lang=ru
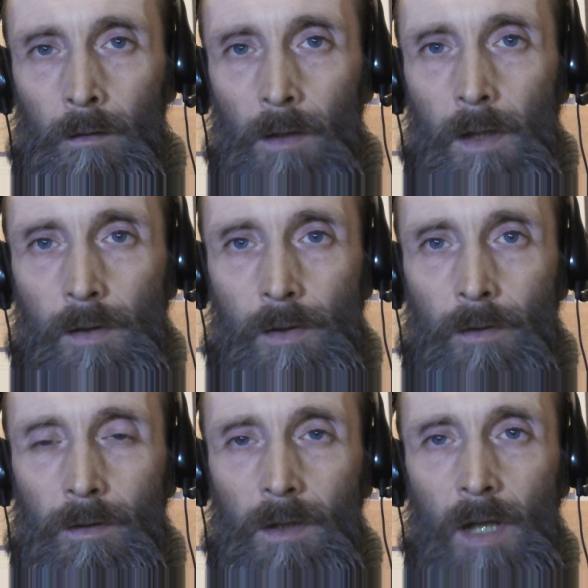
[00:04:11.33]
Надеюсь,
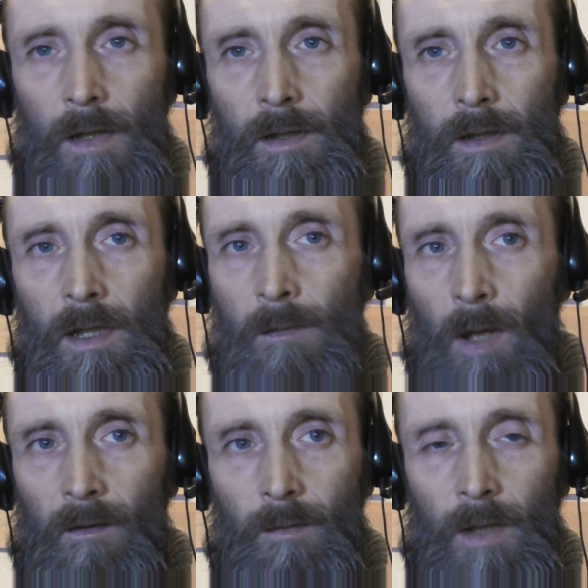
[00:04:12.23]
что эта ясность
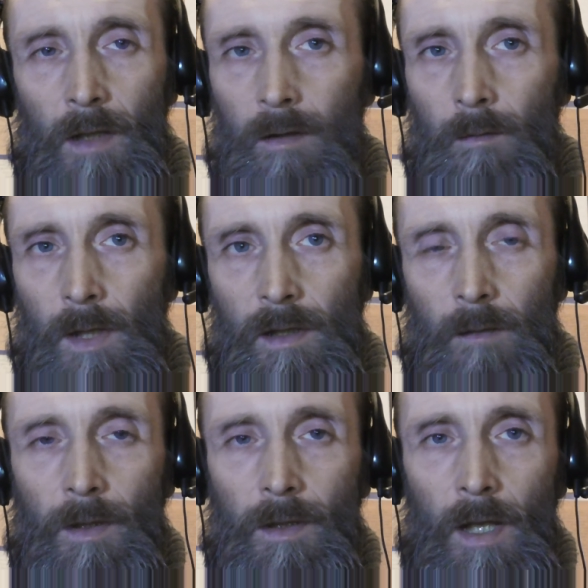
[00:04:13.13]
избавит меня от
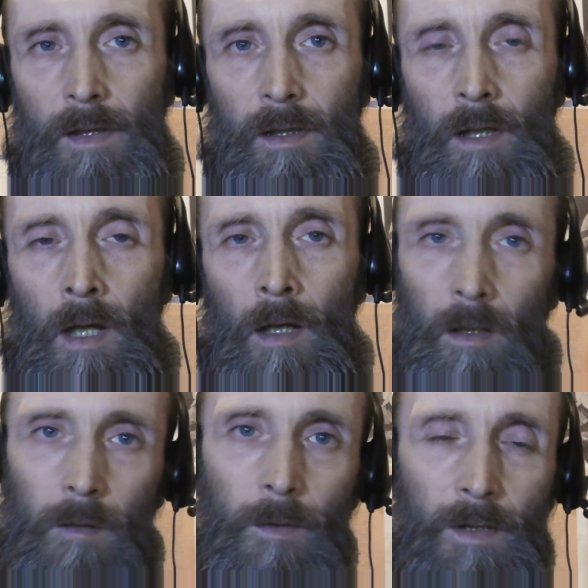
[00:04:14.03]
неуместных претензий
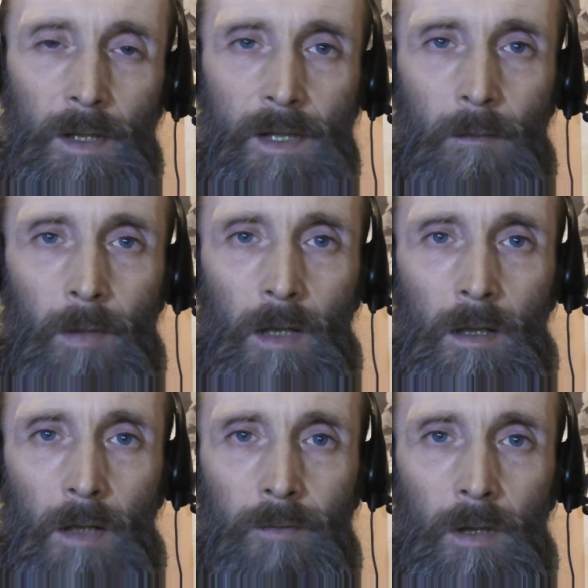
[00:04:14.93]
любителей собак,
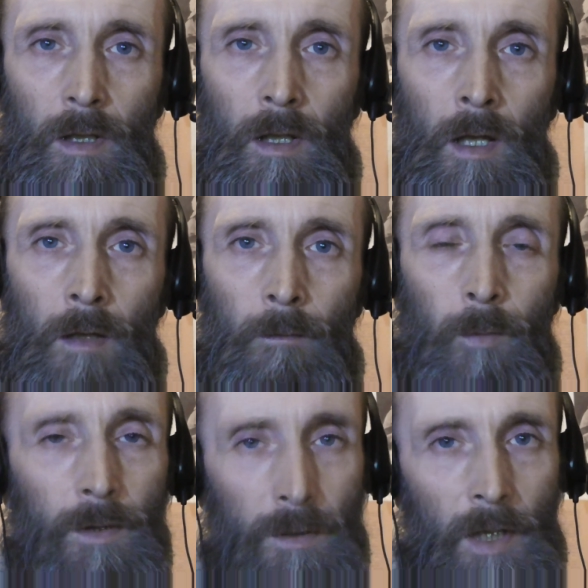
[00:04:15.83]
которые,
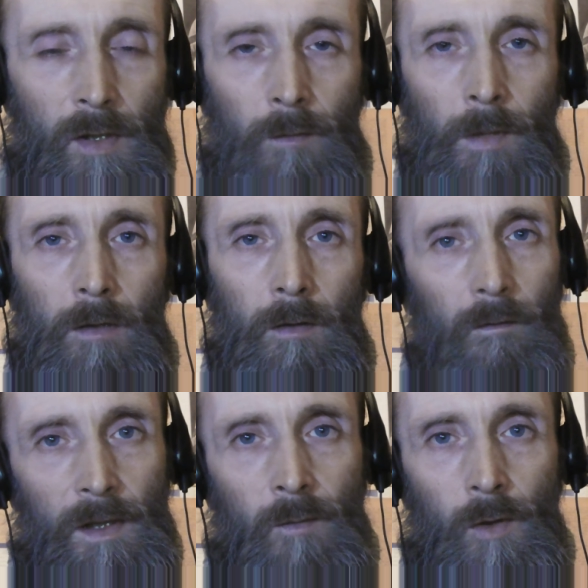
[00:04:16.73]
по недоразумению,
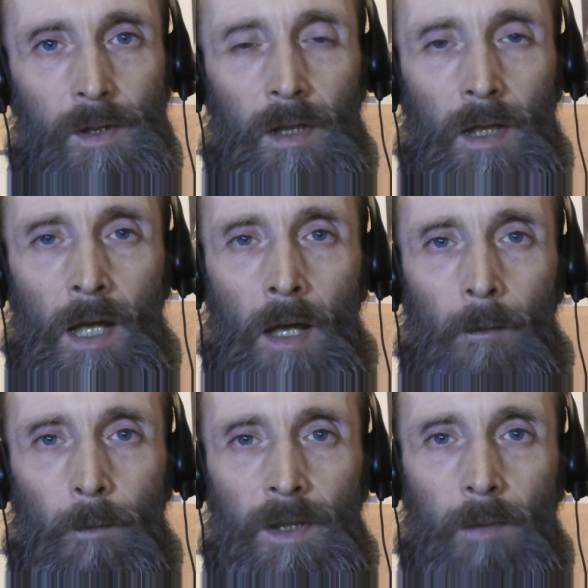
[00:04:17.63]
возможно,
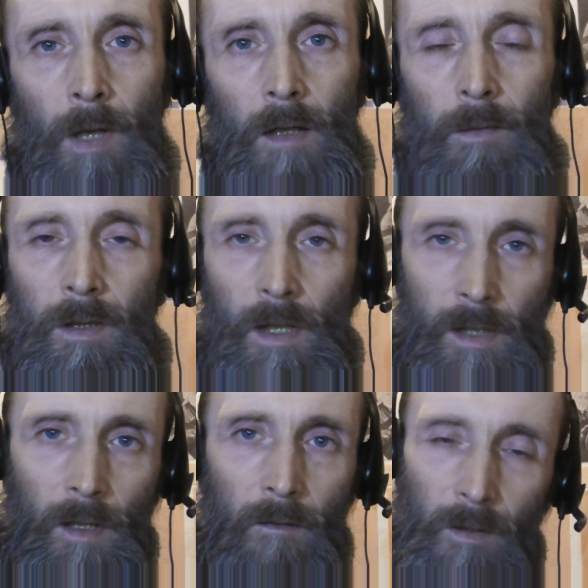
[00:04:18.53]
принимали меня
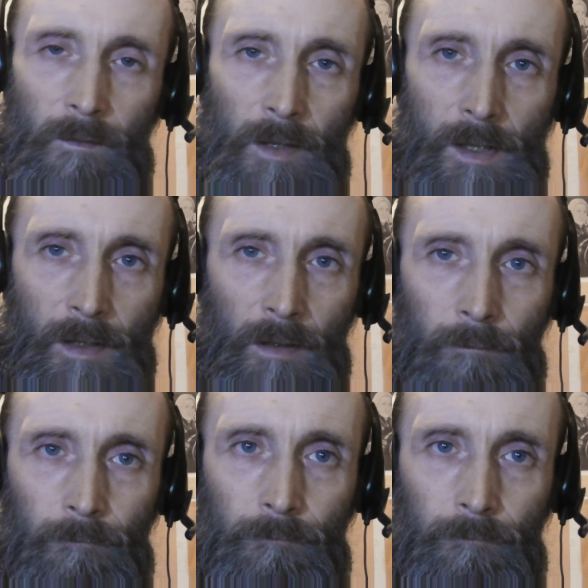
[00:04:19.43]
за велфериста.